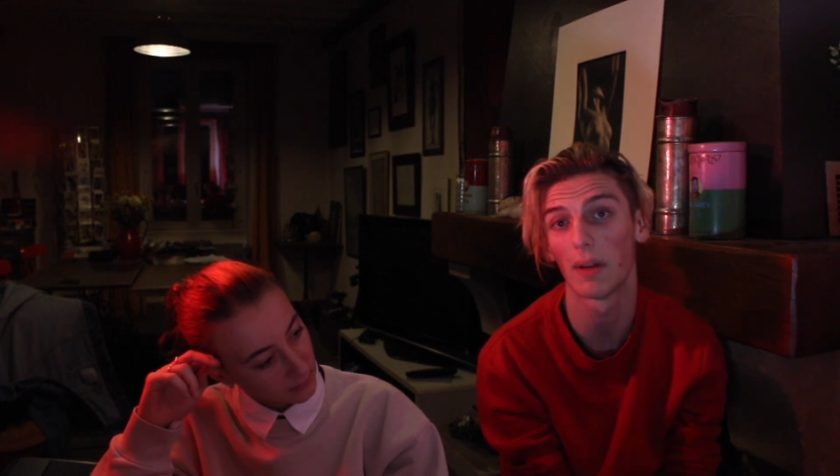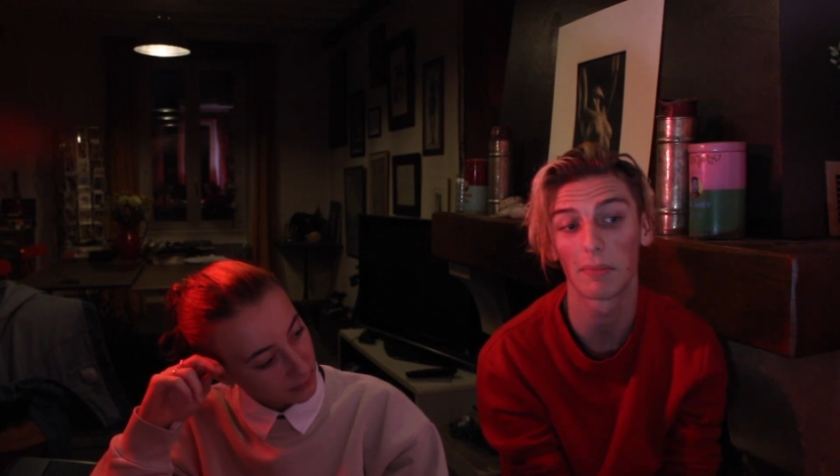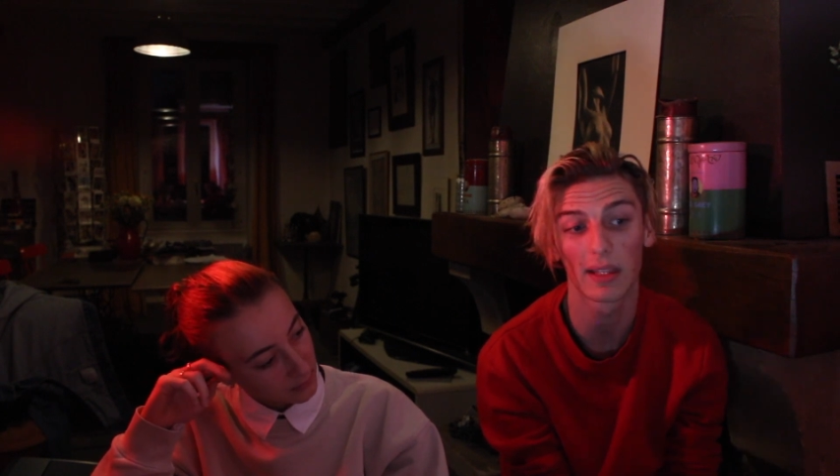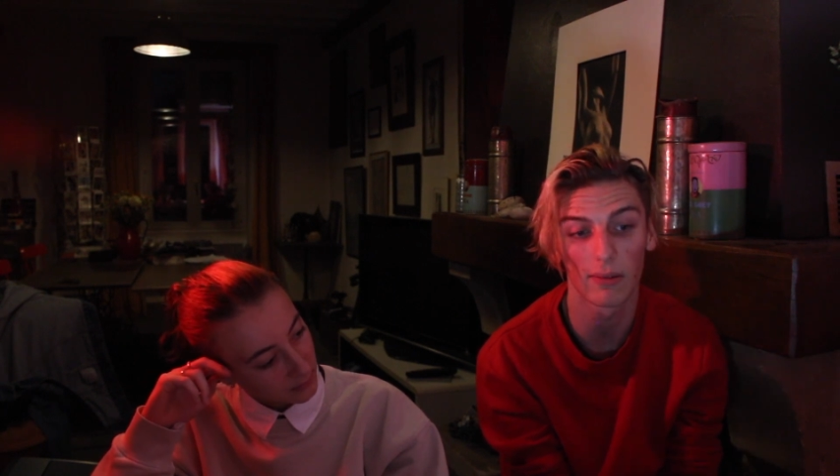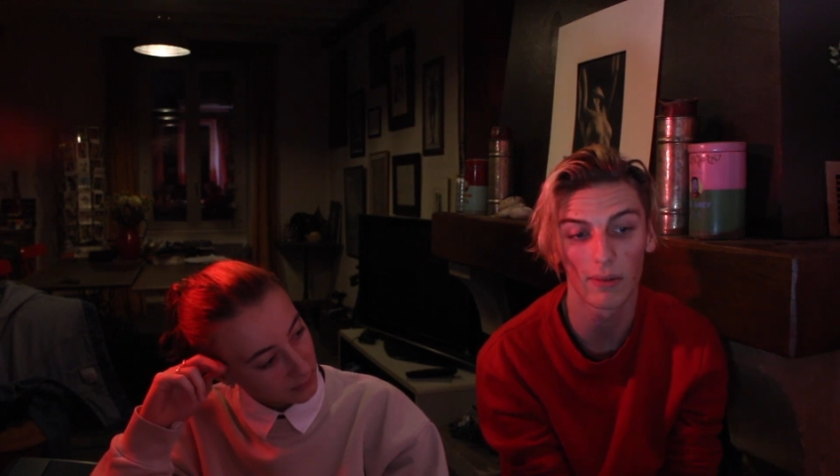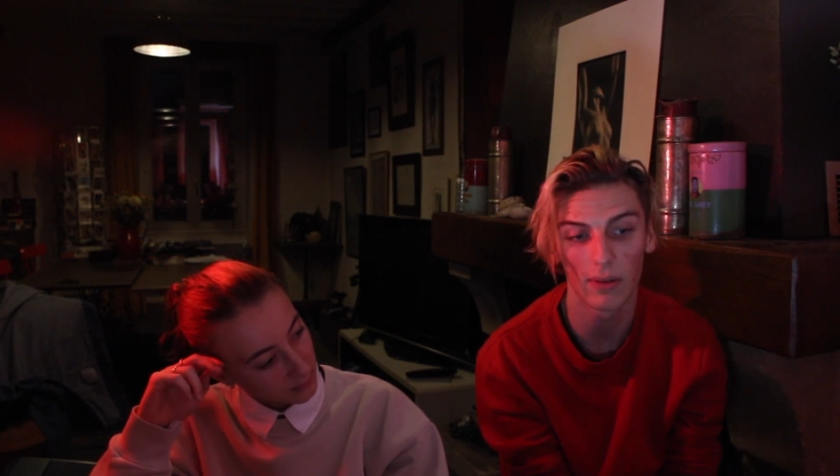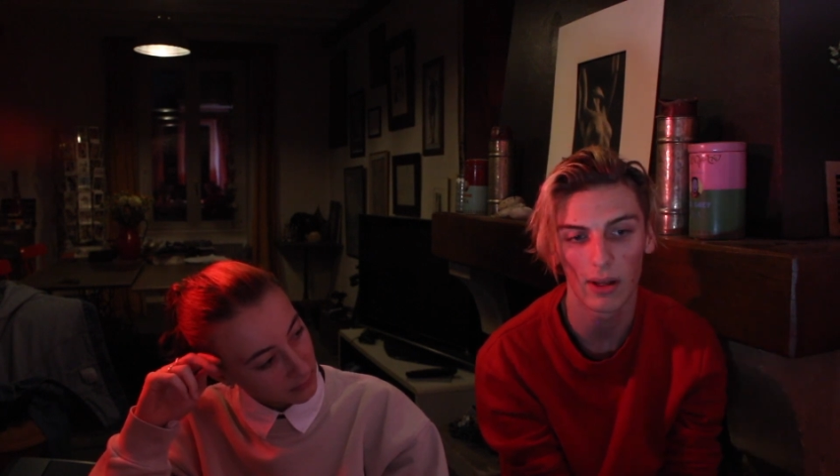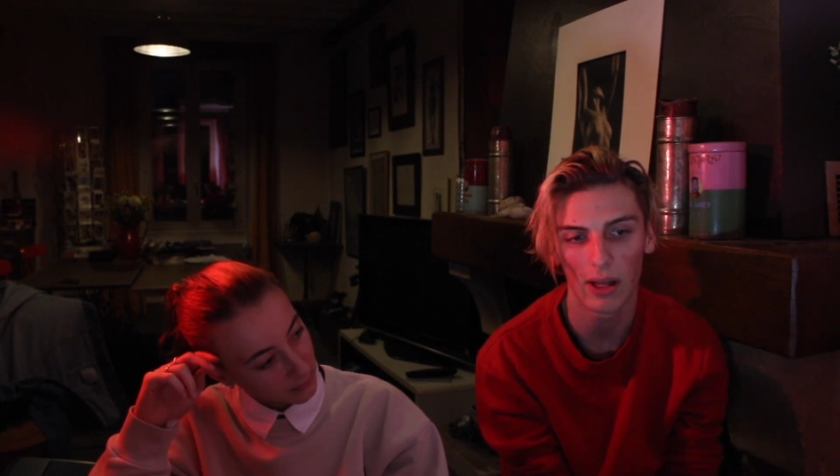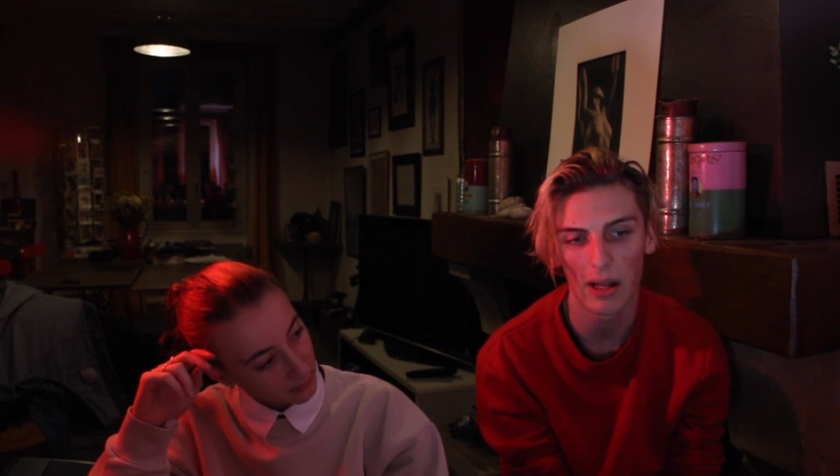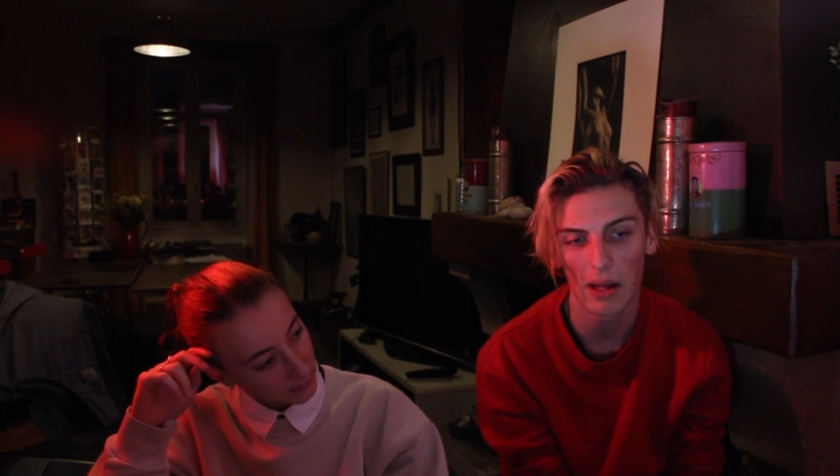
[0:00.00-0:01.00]
même qui ont
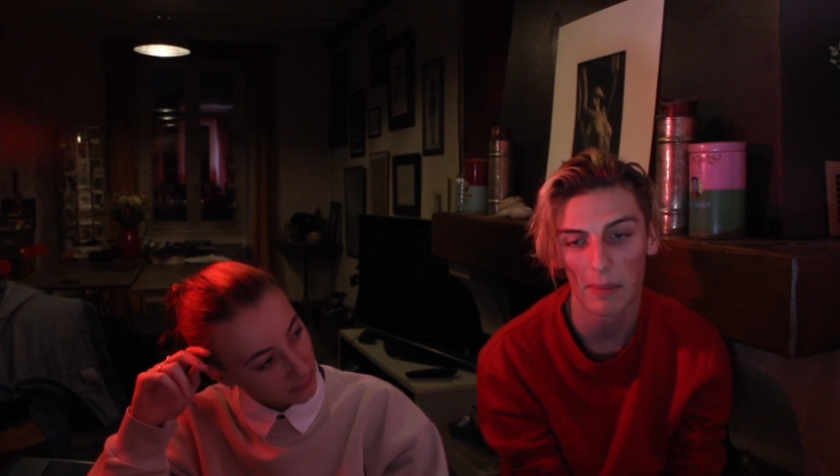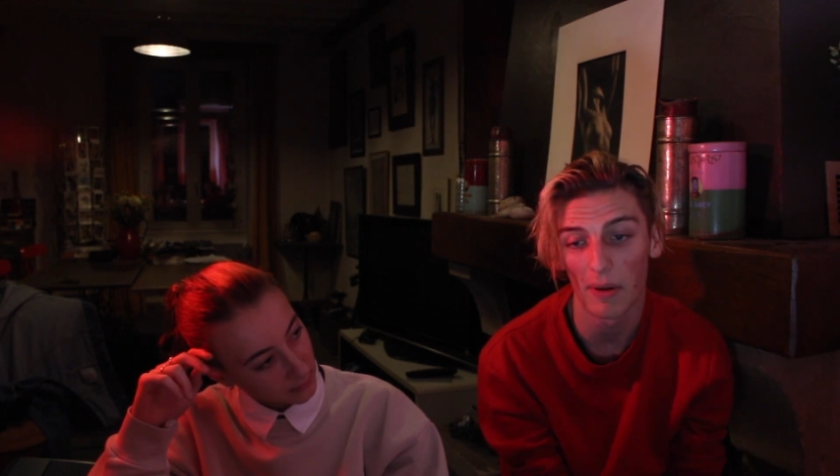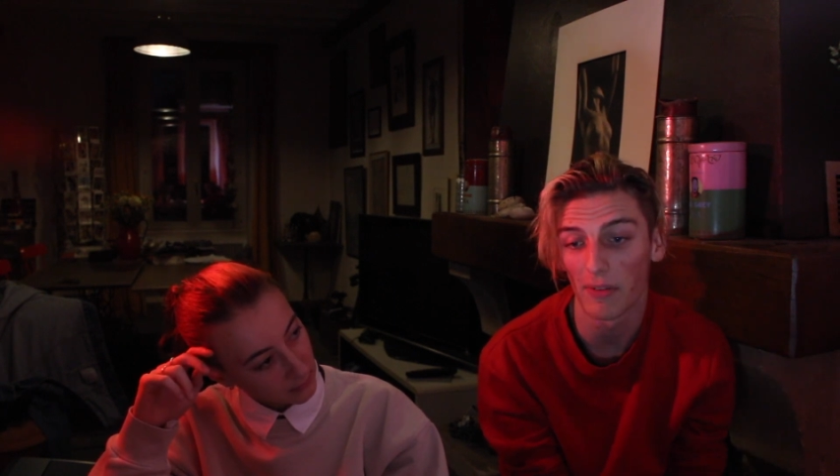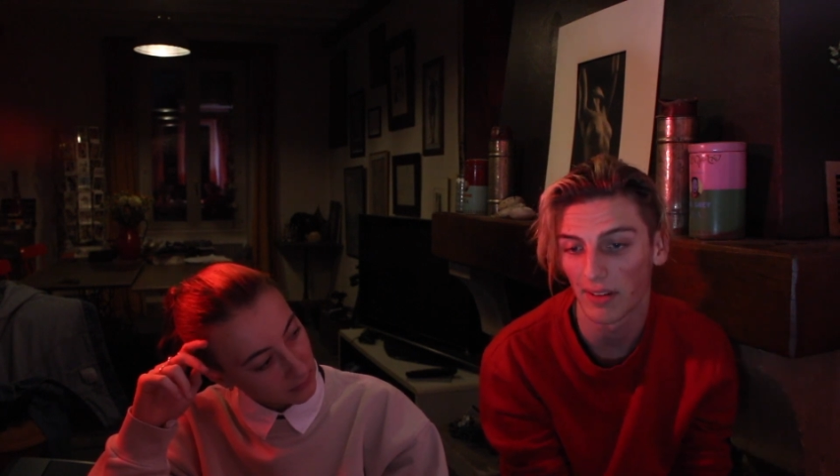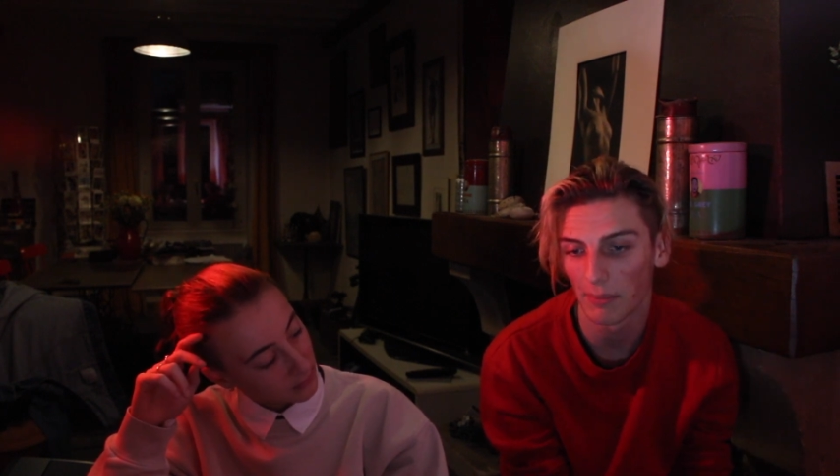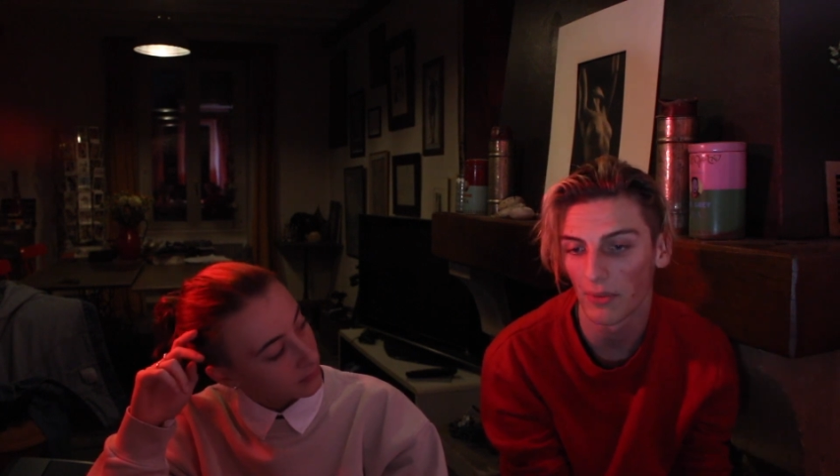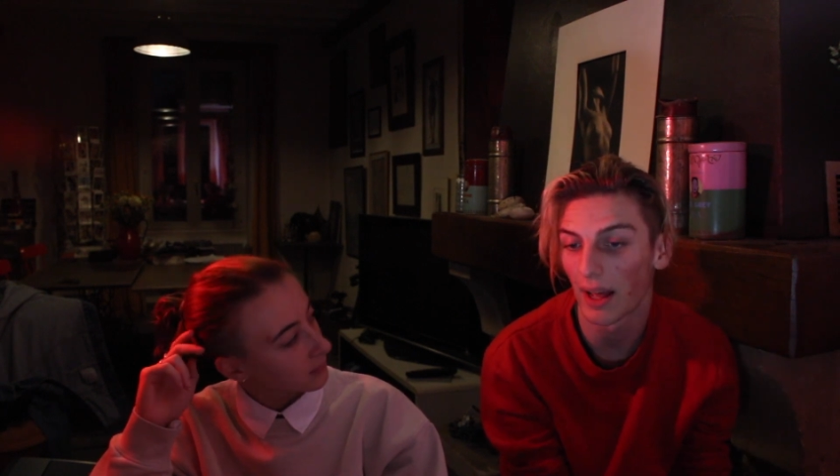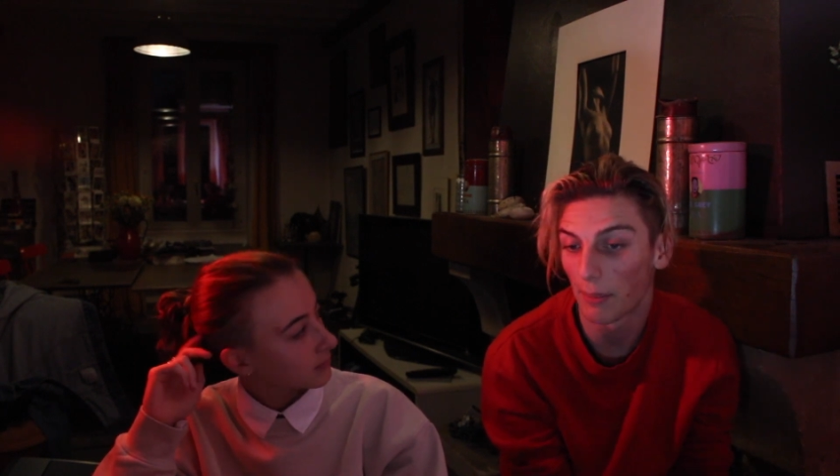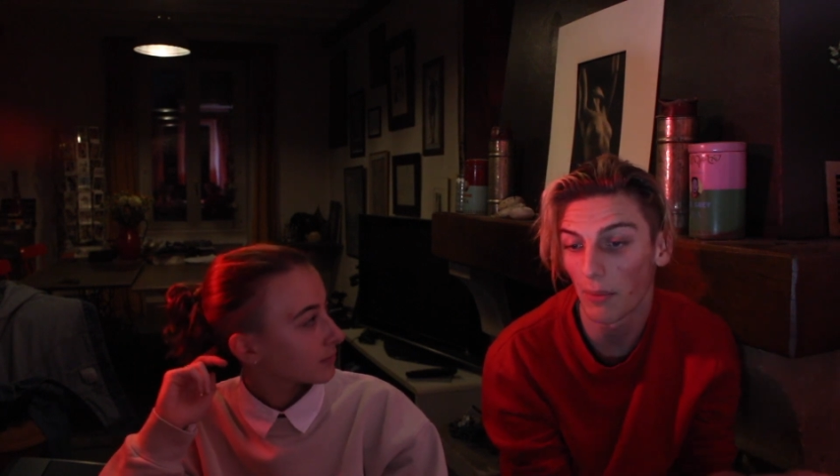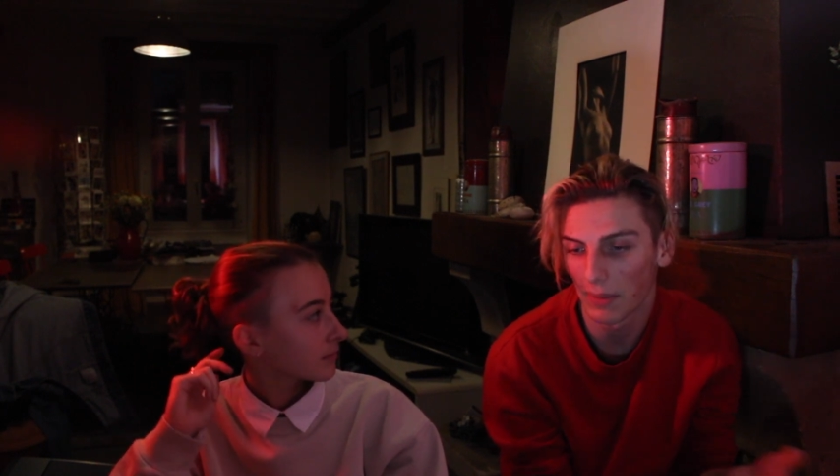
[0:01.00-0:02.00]
pas forcément
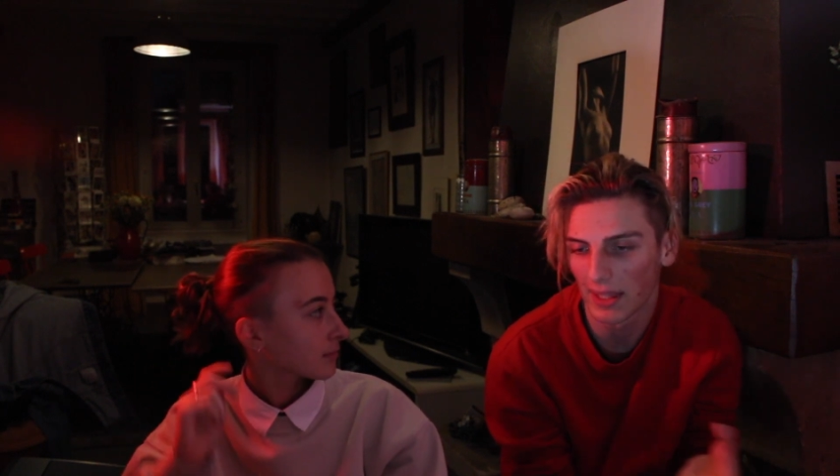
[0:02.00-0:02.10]
de rapport,